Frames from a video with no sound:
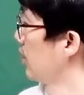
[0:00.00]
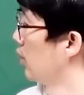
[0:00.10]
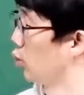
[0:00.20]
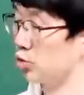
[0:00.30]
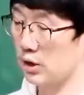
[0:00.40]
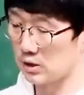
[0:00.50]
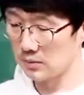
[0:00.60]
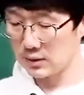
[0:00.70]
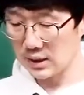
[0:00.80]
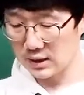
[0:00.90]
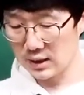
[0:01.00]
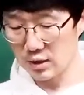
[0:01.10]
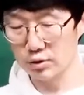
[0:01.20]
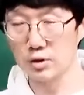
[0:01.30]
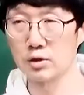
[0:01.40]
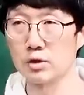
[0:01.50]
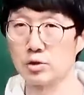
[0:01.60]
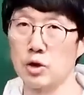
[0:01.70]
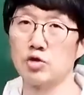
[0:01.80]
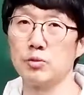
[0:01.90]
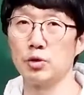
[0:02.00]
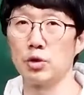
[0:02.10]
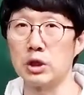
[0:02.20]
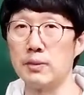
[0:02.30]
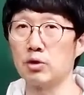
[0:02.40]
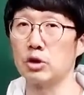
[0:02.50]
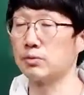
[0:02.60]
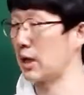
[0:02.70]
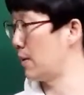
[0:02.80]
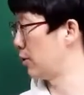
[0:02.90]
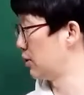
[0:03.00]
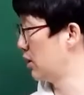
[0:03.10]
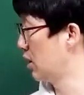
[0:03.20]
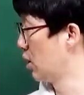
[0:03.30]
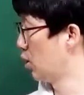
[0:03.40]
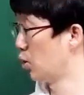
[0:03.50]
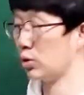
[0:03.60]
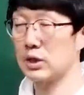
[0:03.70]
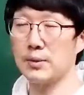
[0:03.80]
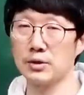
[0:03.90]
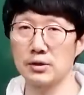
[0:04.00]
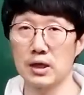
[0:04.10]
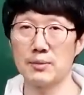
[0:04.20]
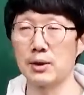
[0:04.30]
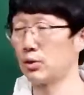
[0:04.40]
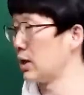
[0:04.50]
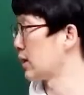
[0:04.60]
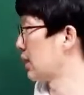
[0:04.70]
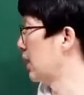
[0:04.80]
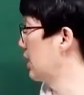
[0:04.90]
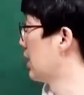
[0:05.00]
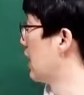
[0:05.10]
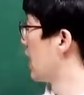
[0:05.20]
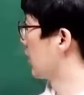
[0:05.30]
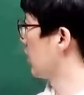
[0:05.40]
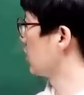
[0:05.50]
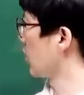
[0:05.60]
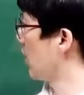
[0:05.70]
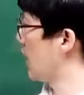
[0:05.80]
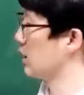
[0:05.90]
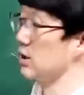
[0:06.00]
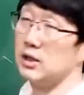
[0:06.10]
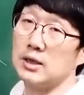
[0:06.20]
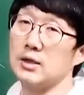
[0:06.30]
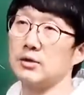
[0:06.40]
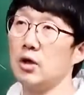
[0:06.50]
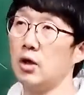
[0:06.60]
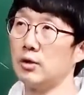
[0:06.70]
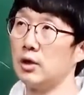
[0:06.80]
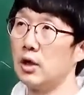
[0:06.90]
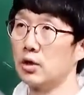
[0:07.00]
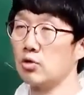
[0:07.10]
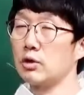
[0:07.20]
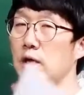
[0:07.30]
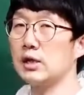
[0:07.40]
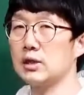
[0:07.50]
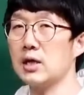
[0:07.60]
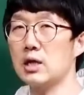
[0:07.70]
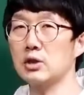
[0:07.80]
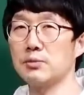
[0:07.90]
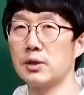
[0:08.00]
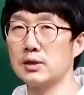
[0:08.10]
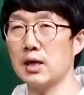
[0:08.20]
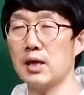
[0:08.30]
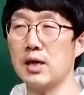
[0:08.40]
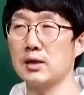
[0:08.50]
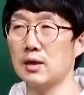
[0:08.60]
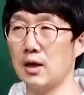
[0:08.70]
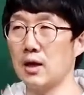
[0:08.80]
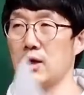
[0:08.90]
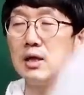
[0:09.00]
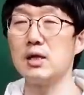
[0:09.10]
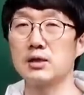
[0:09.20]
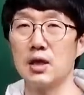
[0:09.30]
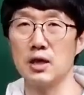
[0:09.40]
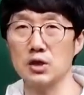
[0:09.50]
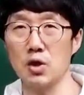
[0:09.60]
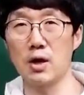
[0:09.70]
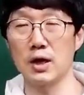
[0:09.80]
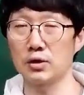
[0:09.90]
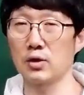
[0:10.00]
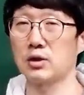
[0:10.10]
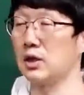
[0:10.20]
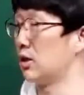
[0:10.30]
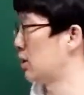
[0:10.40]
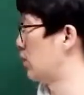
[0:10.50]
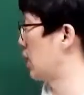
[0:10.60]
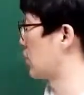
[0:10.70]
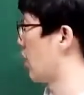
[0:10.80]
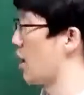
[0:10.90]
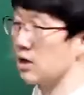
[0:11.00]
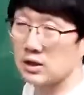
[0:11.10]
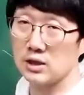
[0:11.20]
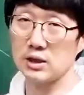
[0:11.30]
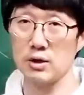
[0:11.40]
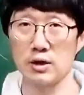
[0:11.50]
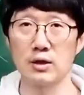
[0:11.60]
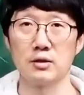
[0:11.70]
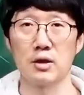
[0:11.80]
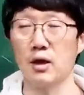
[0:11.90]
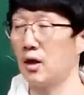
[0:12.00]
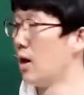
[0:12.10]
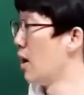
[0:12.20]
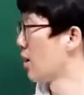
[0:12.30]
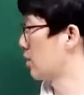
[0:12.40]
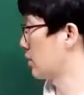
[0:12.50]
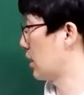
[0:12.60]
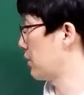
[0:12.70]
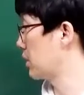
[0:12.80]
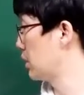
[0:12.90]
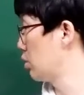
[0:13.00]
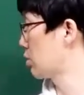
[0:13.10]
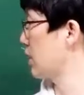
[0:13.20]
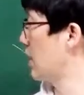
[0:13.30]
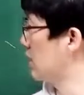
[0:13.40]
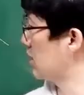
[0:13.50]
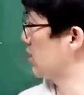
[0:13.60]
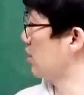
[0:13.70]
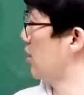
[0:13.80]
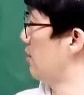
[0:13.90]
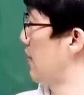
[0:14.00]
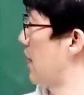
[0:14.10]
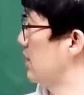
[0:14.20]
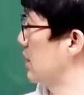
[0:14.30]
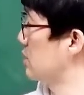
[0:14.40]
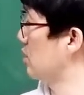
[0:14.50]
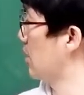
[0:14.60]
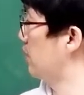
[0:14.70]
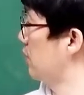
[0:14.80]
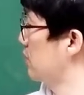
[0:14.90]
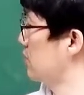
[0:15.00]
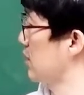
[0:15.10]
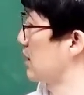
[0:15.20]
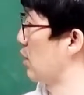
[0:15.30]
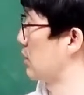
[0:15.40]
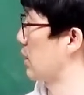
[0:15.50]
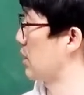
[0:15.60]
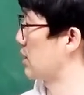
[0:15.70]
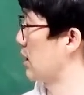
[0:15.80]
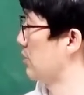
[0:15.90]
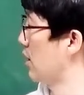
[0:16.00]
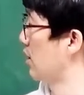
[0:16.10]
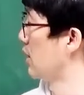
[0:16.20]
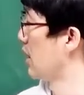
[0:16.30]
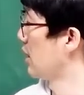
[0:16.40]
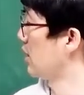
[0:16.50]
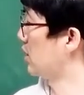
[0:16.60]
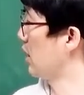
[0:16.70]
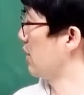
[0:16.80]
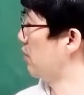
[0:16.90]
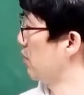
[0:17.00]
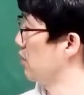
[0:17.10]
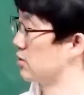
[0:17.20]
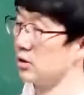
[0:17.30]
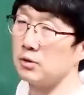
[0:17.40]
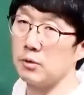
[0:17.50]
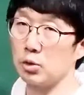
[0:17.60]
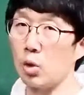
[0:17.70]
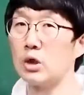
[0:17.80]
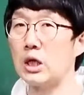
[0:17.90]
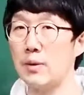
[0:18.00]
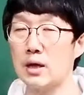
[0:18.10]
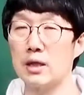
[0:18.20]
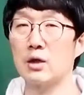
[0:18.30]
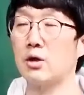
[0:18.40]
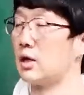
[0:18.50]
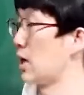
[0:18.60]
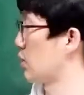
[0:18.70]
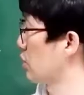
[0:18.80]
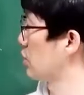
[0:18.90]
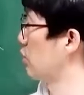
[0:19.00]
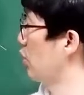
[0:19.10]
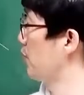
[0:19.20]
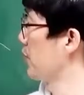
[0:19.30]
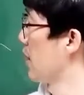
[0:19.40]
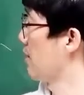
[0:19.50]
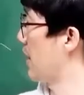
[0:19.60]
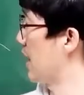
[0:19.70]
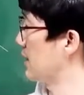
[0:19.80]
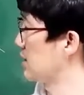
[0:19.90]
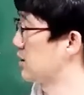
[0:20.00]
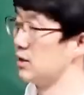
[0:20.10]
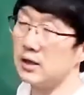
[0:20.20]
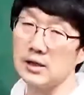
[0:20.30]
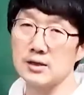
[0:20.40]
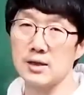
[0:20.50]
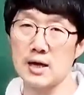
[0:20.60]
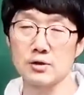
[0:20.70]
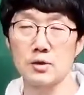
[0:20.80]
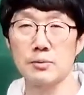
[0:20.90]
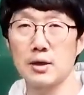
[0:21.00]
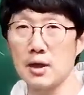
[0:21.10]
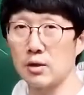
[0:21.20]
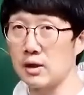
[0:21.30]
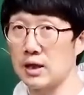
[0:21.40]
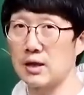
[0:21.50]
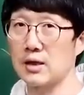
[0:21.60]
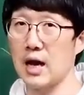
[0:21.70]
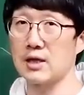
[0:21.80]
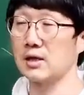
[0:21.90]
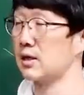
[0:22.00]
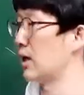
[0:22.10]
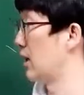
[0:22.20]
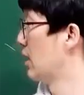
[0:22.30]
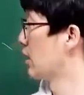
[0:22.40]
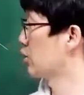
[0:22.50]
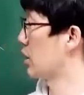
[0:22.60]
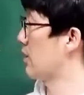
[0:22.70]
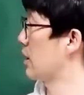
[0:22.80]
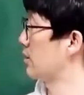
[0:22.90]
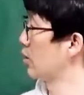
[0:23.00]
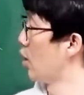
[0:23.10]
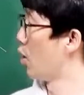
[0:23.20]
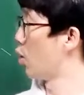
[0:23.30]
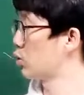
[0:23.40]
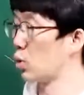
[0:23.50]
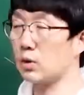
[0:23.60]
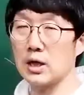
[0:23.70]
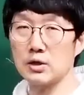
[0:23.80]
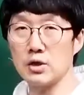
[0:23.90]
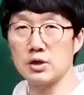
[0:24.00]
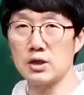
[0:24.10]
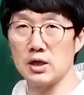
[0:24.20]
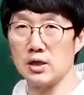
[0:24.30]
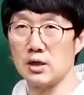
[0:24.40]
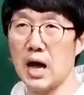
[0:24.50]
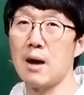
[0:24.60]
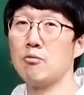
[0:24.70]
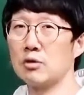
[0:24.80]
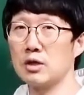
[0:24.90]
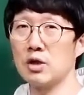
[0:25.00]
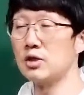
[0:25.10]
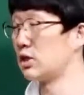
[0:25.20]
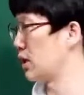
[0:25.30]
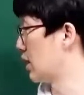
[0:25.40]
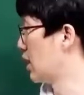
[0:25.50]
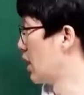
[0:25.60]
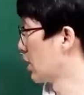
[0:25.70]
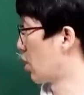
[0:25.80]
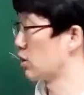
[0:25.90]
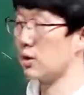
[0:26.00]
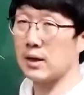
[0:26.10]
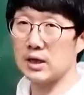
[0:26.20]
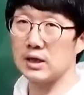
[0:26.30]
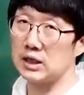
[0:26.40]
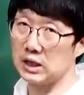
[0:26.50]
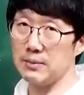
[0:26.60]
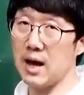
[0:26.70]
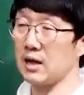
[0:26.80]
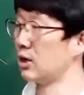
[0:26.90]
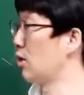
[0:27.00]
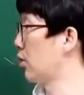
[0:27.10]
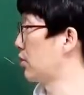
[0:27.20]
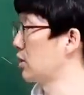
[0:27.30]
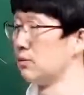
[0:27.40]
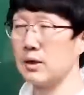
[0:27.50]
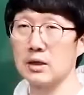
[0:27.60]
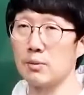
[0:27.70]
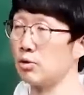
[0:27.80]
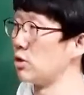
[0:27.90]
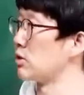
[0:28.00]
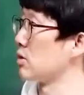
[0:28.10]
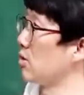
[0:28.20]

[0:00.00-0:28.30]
오죽했으면 자기의 어떤 그 죄수번호 264번을 호로 삼았던 사람이기도 하니까 그럼 저항신이라는 건 결국 일제강점기에 살아갈 때 일제에 저항했던 시인들을 우리가 저항신이라고 얘기를 하는데 그렇다면 이육사의 시에서 마이너스와 플러스가 나온다고 한다면 이때 플러스는 뭐 독립에 가는 걸 얘기할 것이고 마이너스는 일제강점기에 대한 걸 얘기하는 게 아닐까 쉽게 말하면 혹독한 현실, 암울한 현실 거기서 말하는 희망 이런 것들을 의미한다고 볼 수 있을 것